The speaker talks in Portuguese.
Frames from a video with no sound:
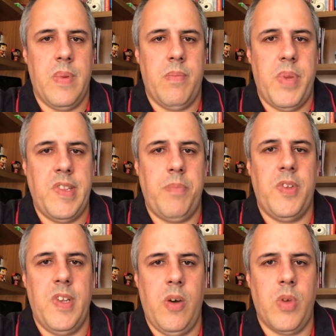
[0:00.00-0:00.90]

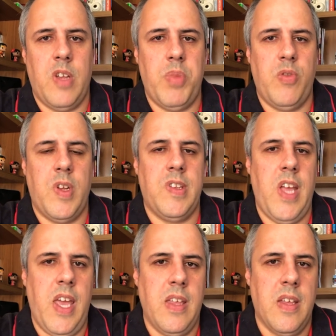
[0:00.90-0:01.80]
Percepção que as pessoas
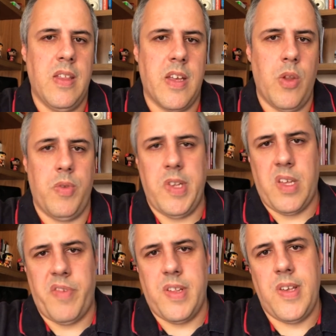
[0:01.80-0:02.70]
têm daquilo que você está
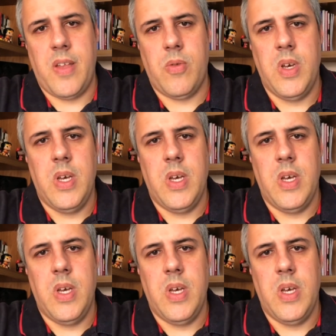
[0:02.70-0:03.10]
fazendo